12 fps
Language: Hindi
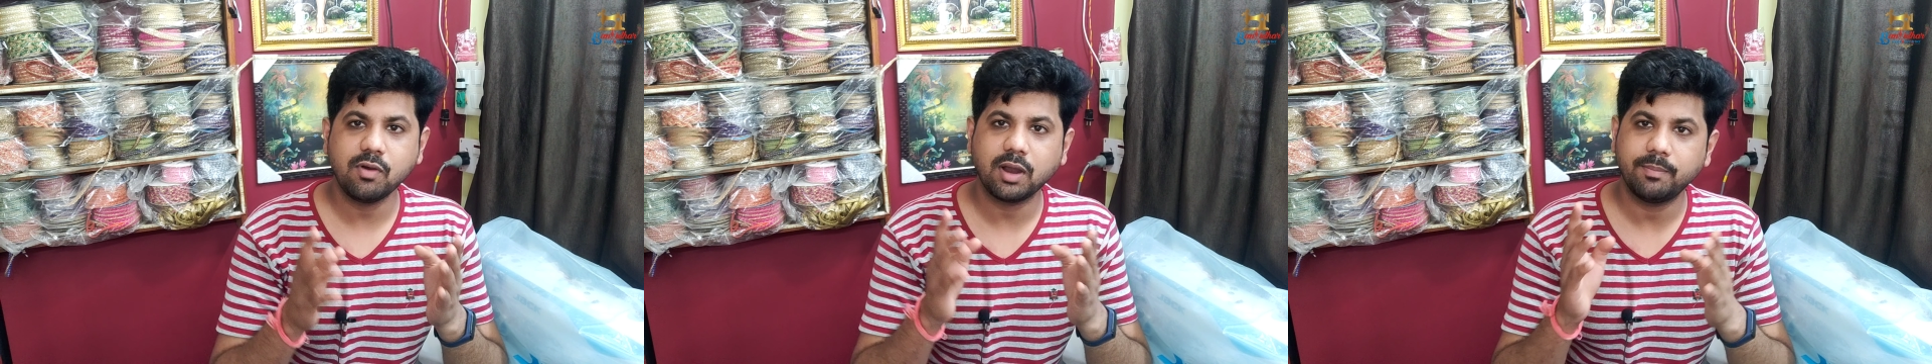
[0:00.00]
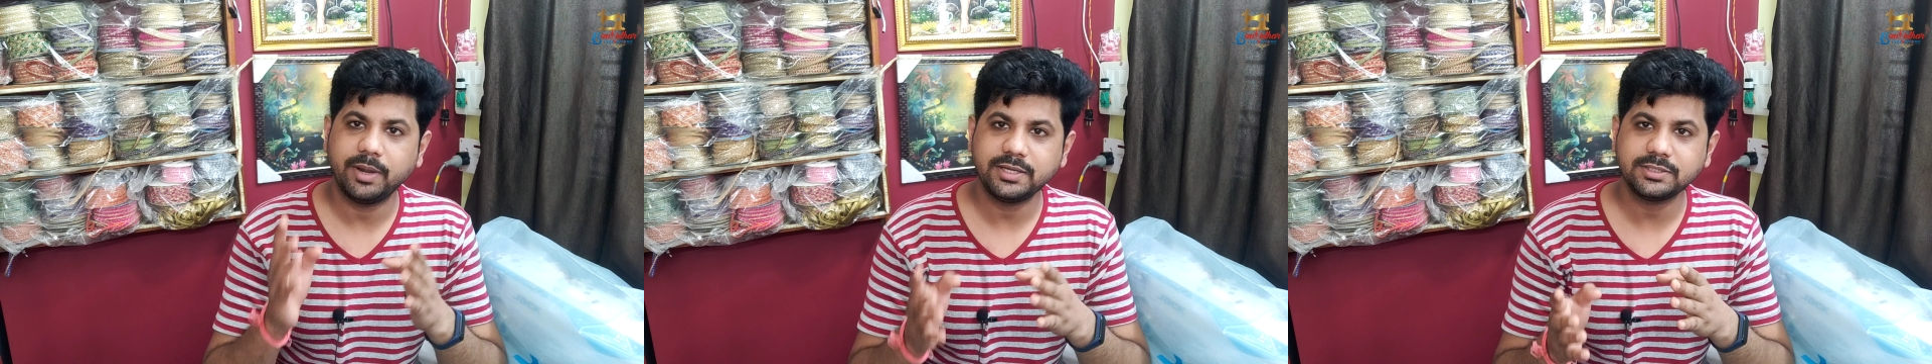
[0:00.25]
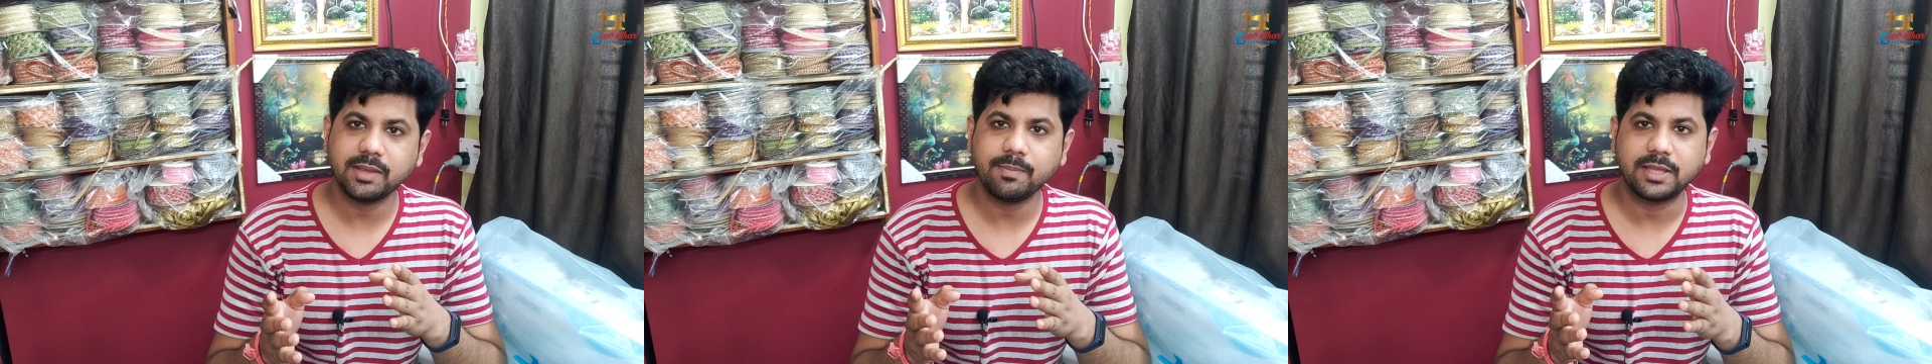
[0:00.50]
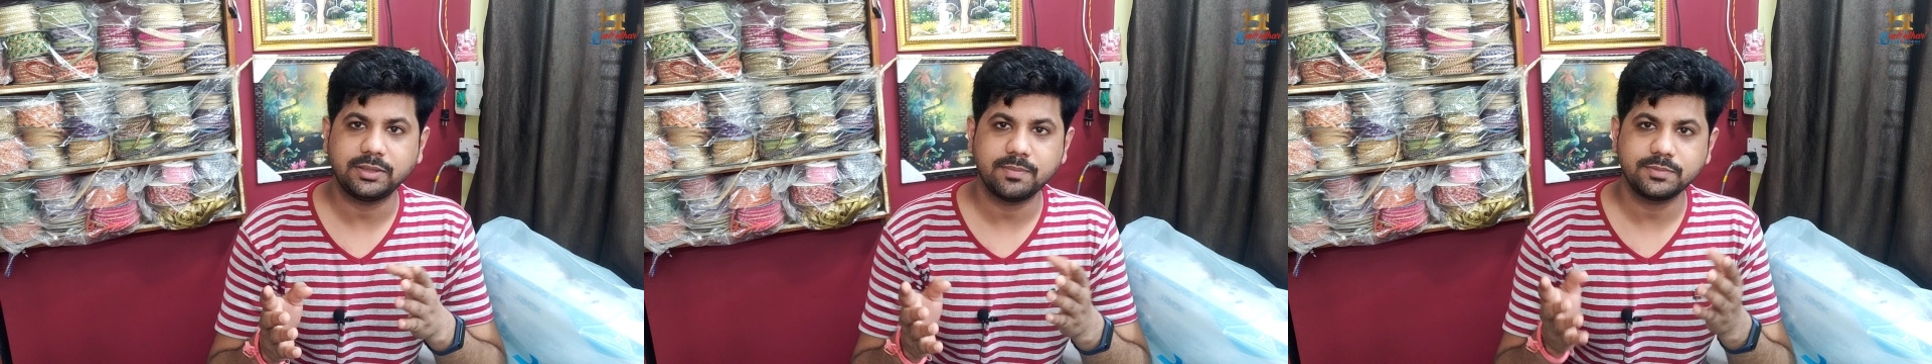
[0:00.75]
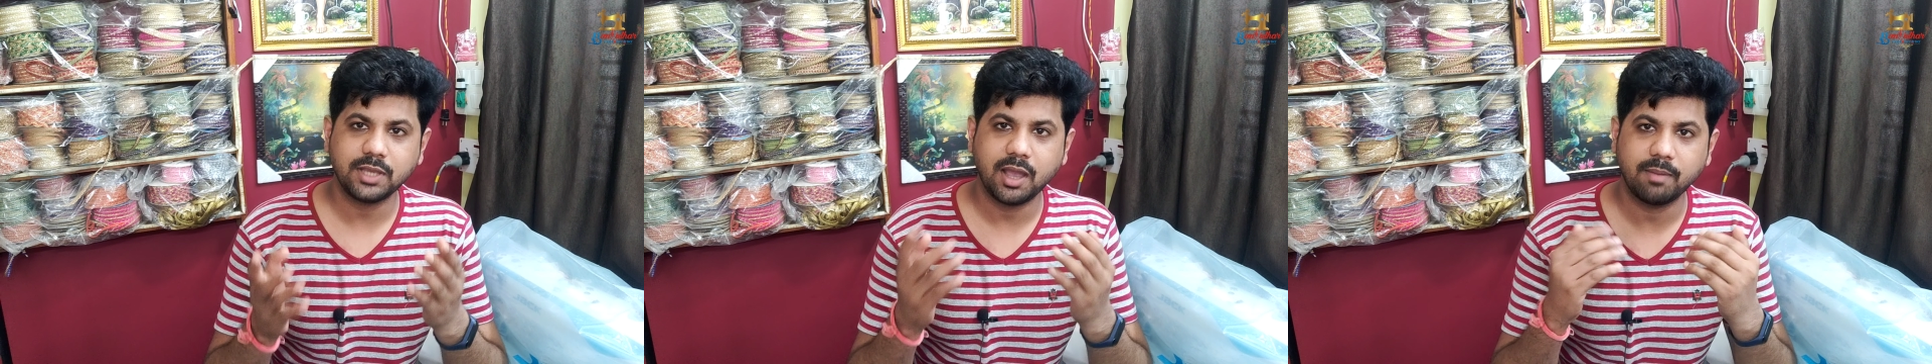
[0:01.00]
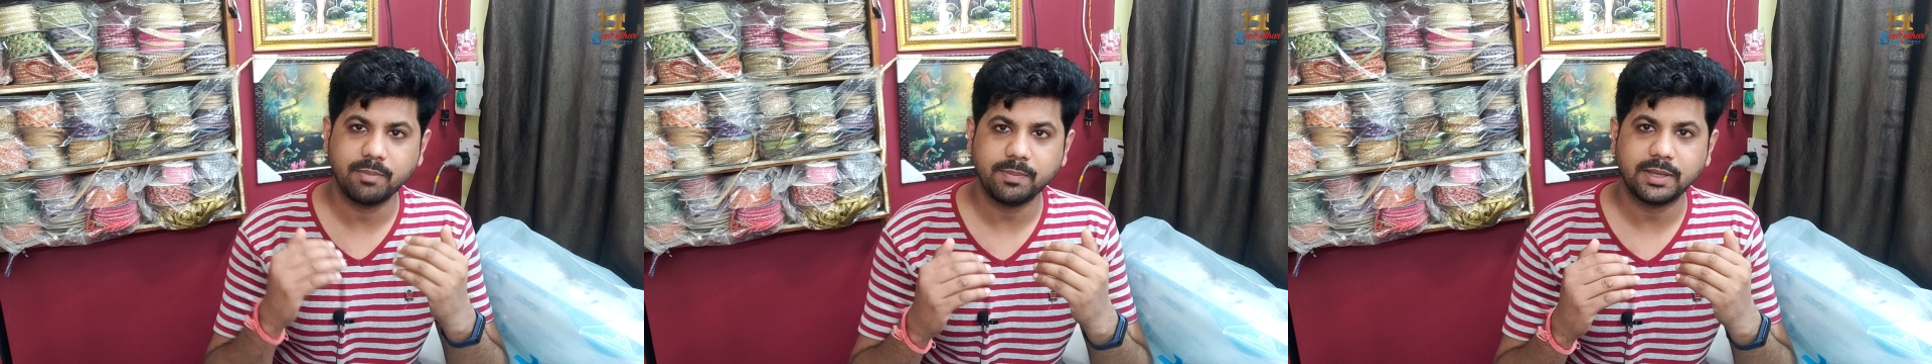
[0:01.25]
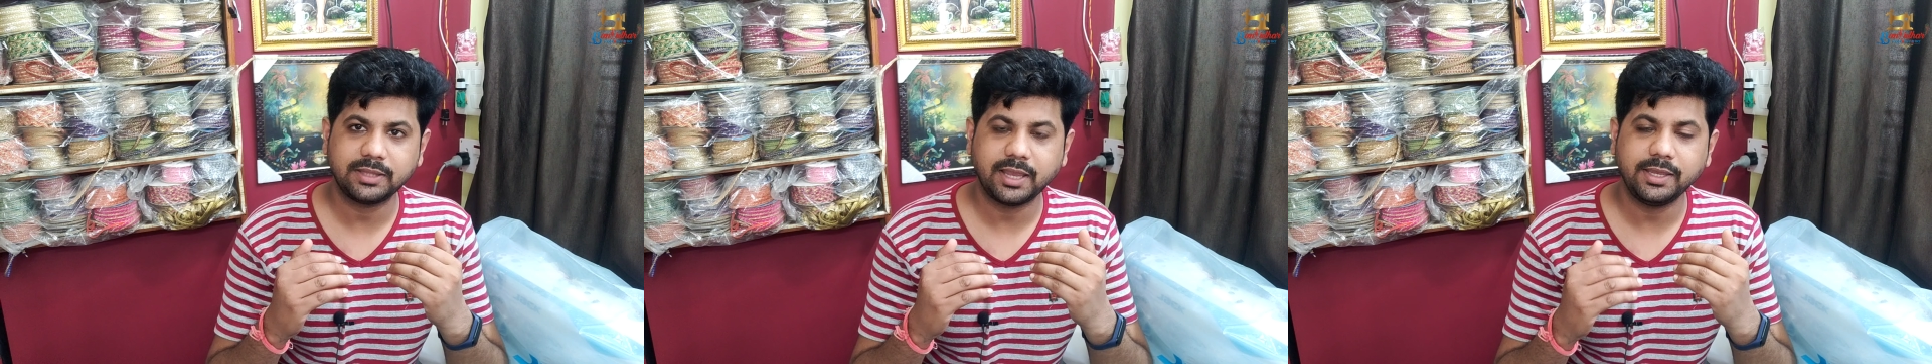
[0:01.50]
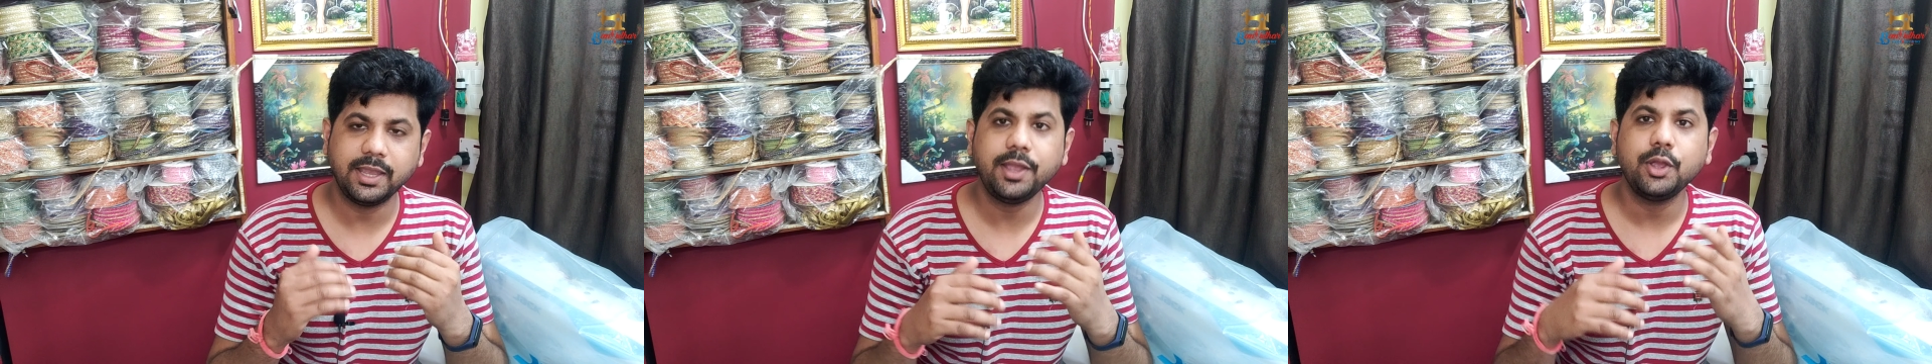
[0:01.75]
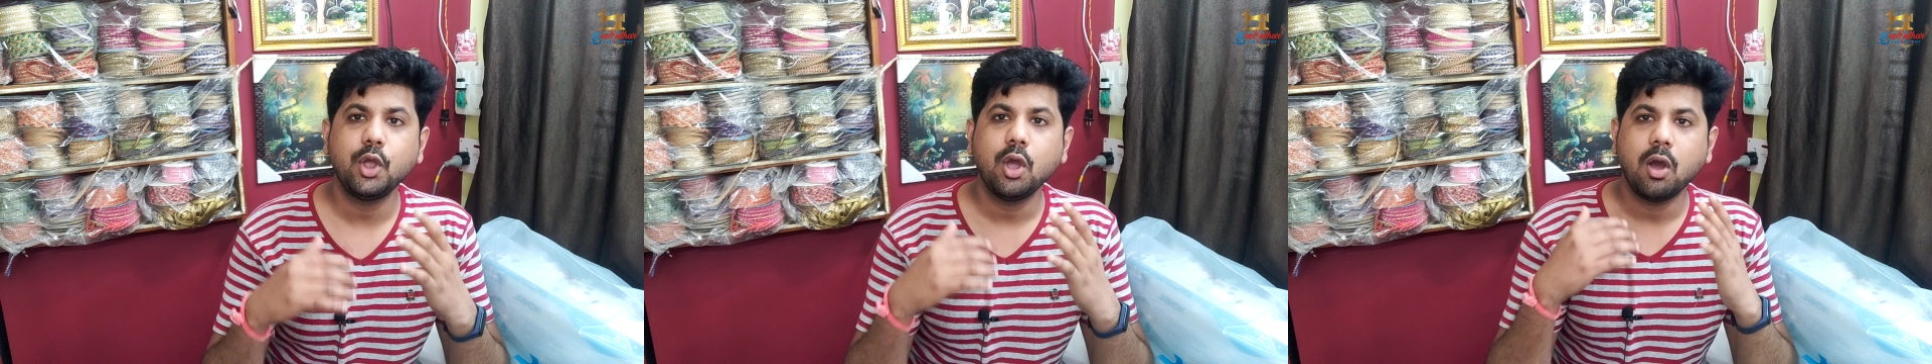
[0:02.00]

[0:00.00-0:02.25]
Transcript: वो कमेंट्स के माध्यम से हमें बताइए